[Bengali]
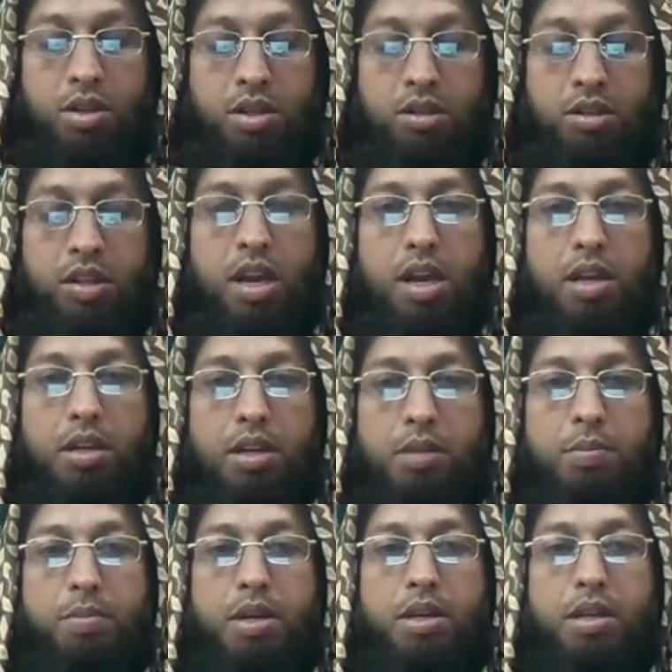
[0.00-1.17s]
তা
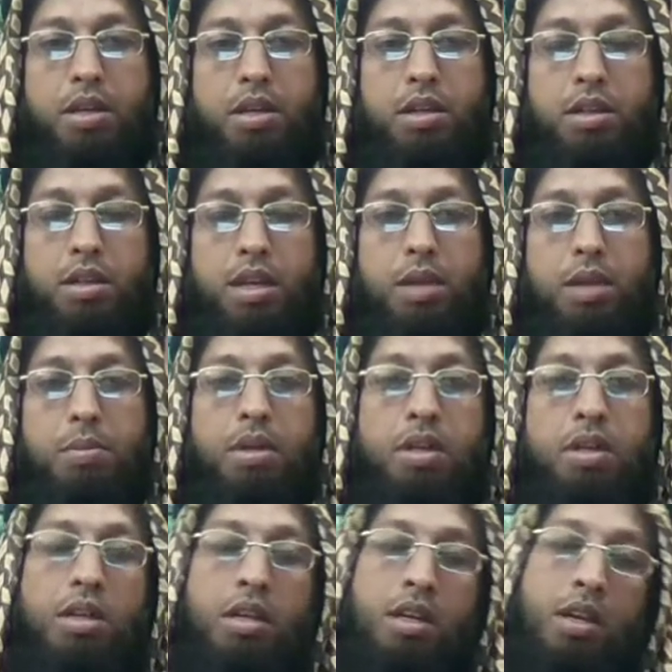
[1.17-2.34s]
ইব্রাহিম তাবি
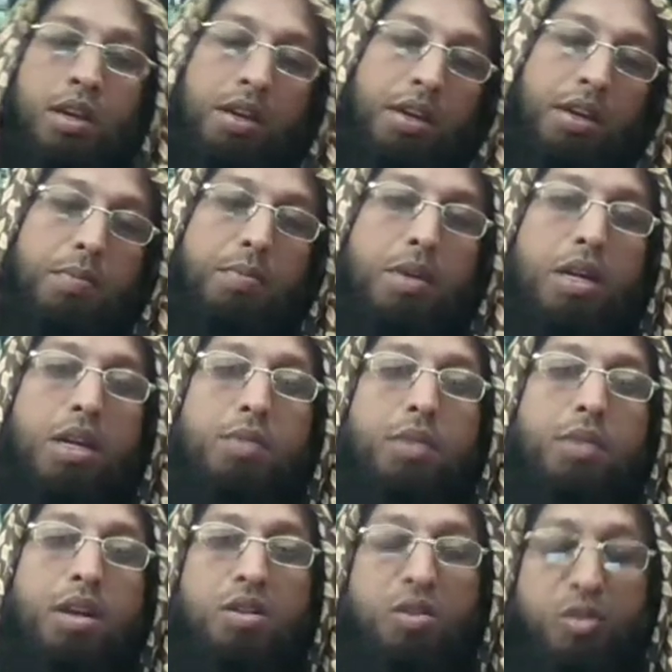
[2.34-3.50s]
ইব্রাহিম
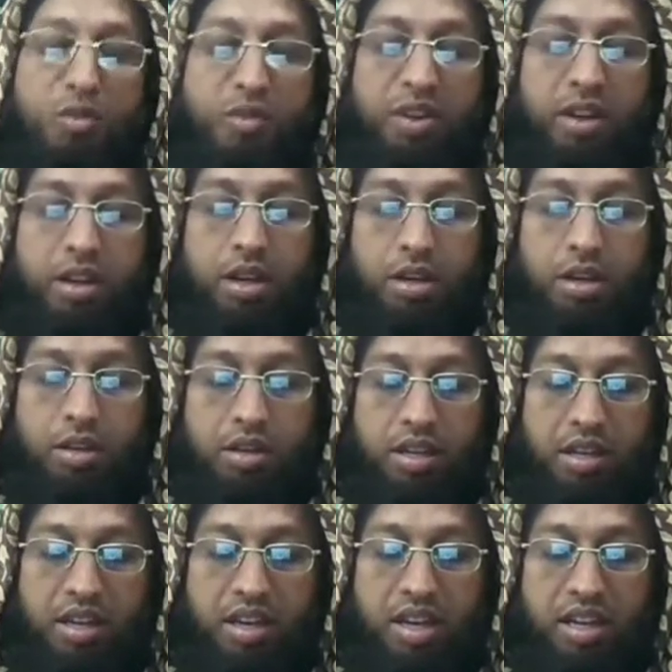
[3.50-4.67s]
নাহবে থেকে
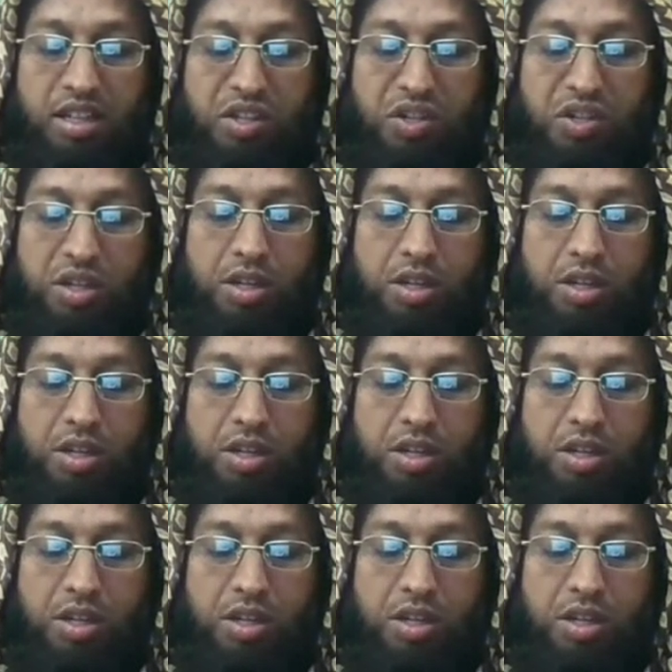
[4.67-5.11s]
হাদিসটি